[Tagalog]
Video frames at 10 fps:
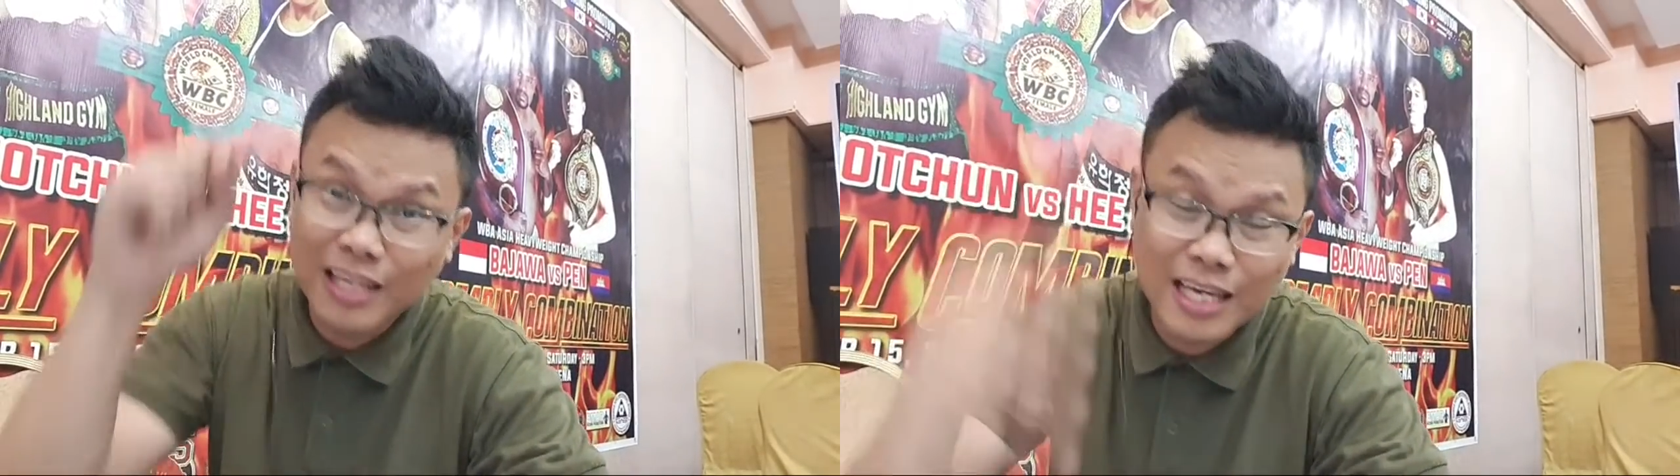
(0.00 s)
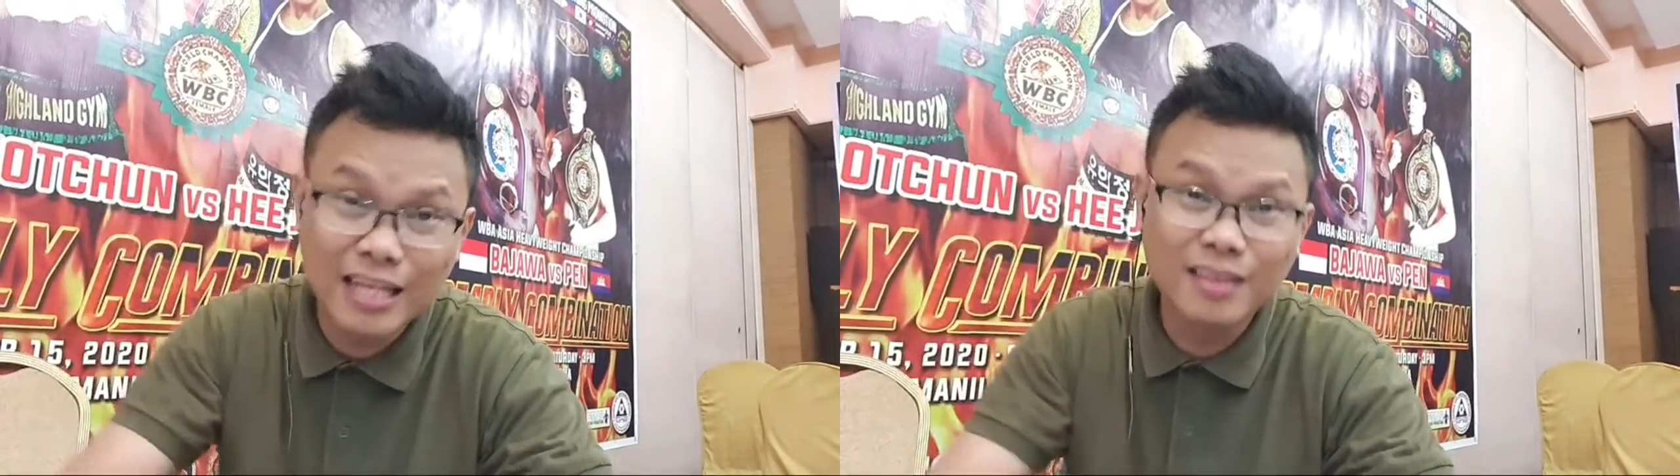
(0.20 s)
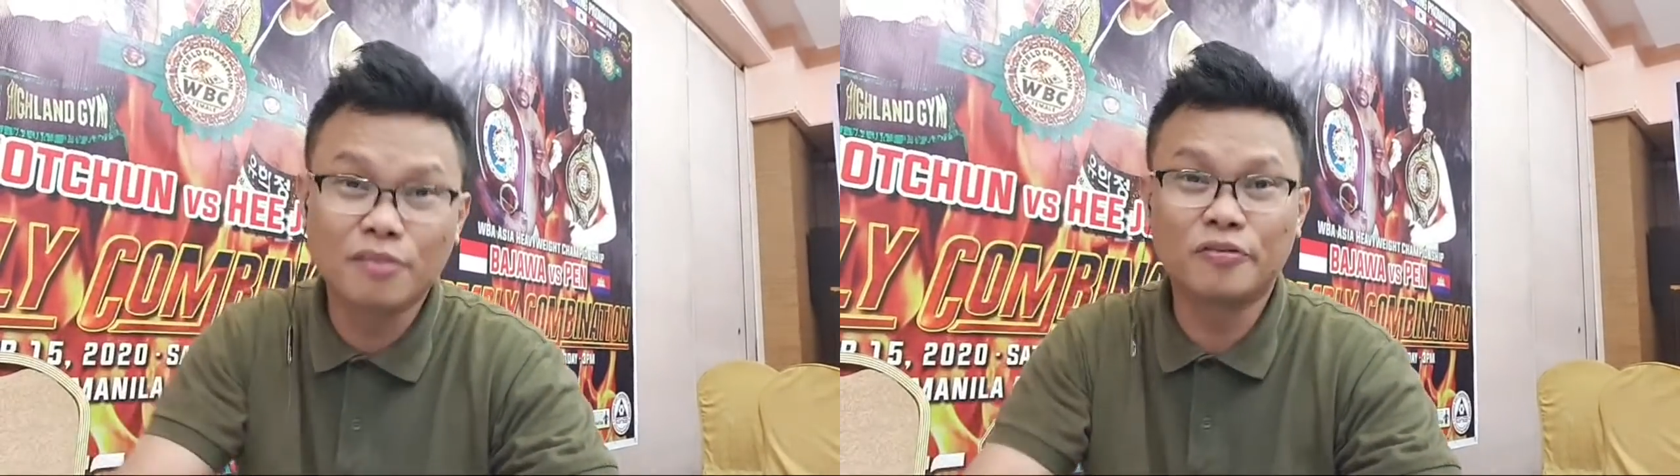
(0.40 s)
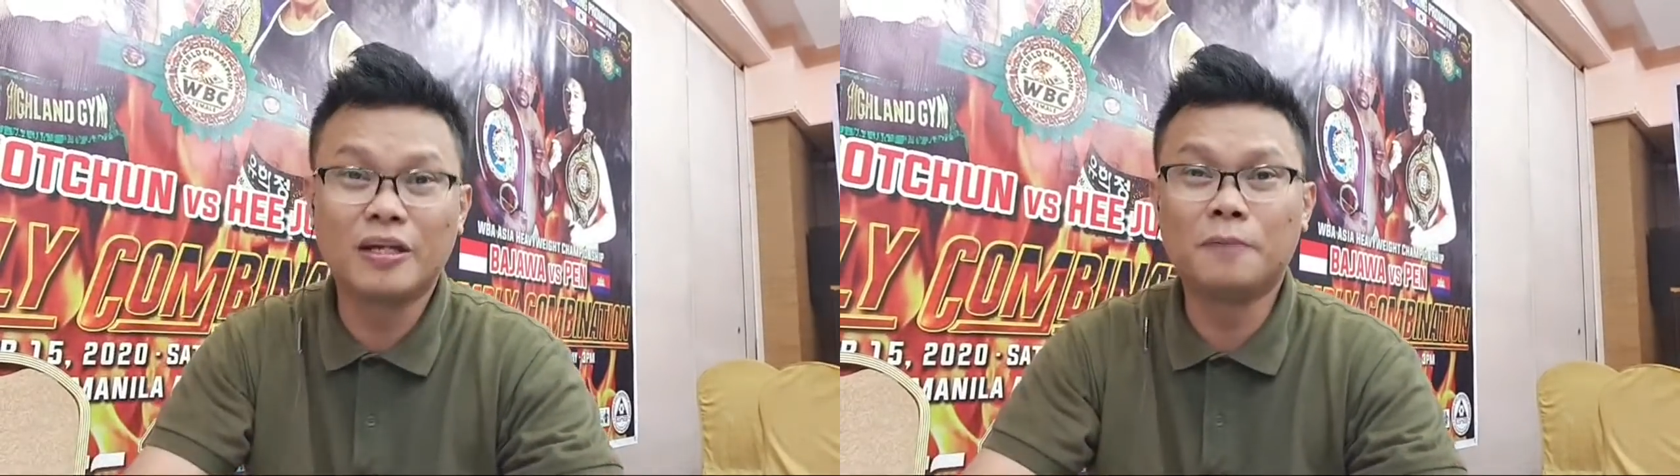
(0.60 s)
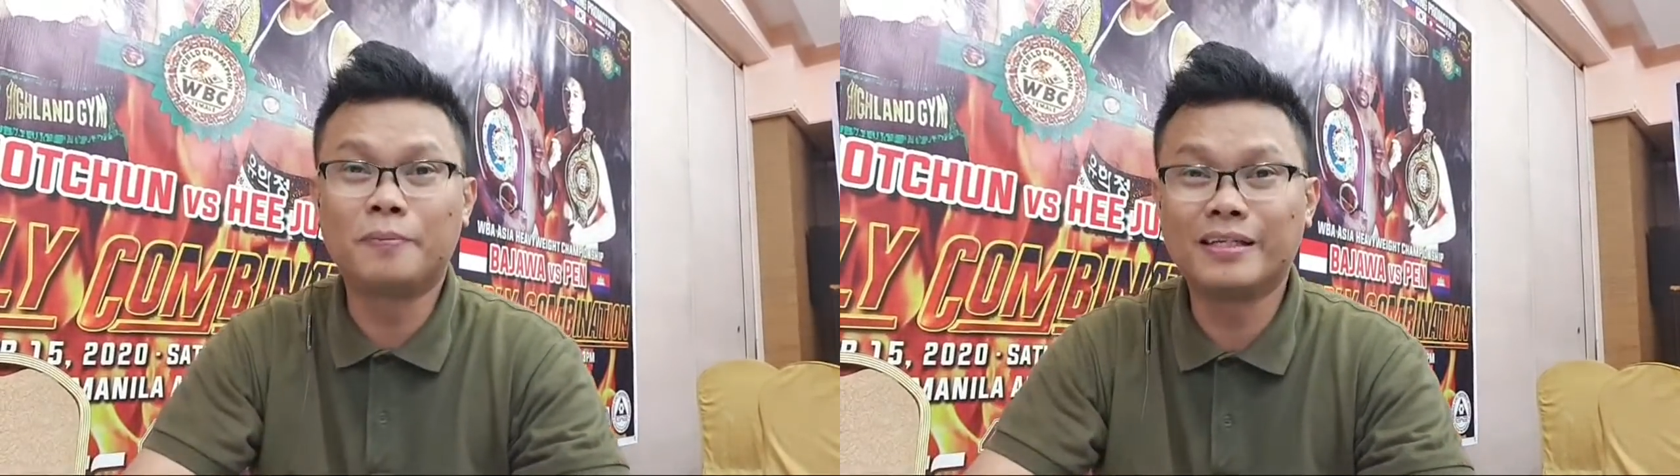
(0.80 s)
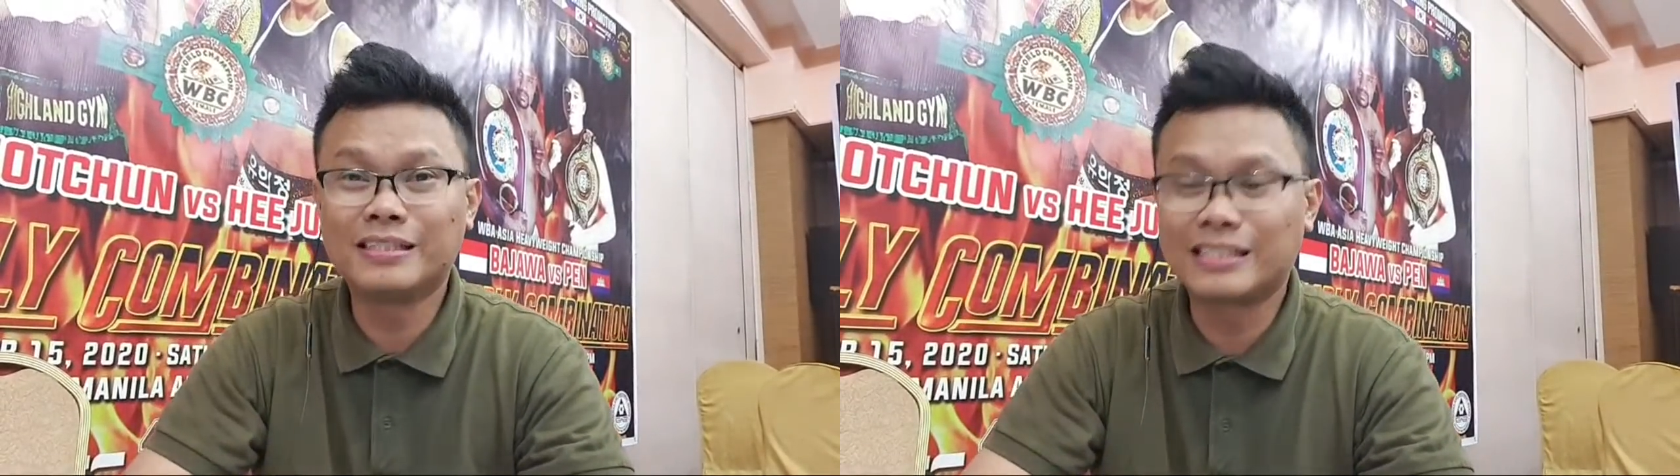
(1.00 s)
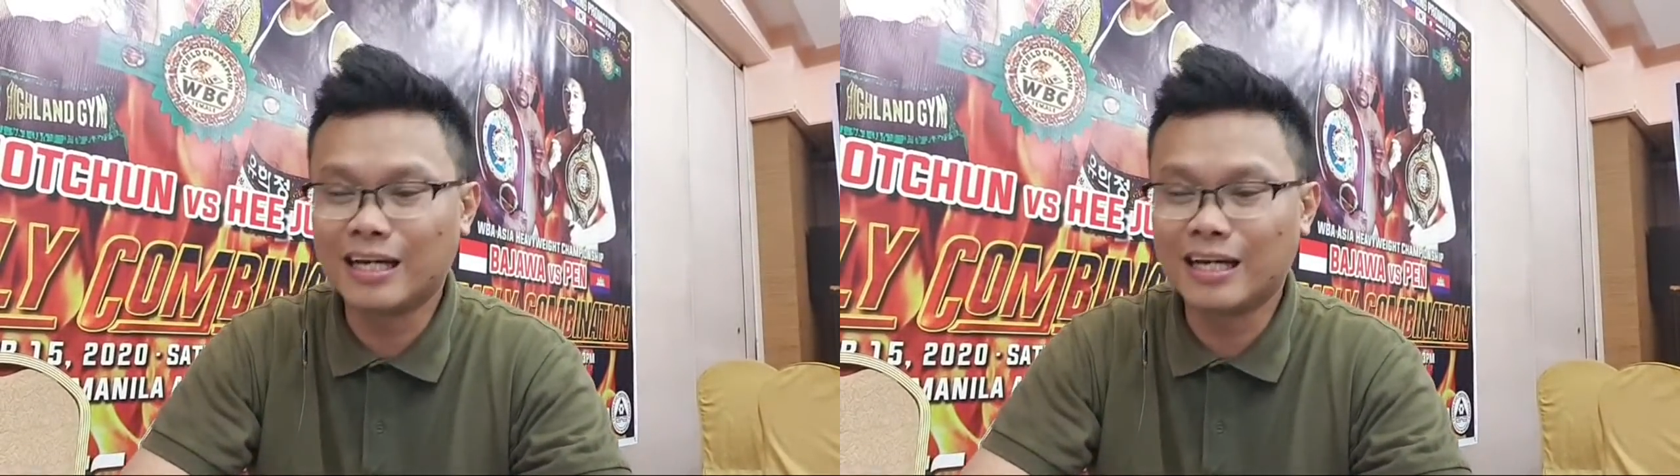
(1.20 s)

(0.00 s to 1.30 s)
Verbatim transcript: in the Philippines.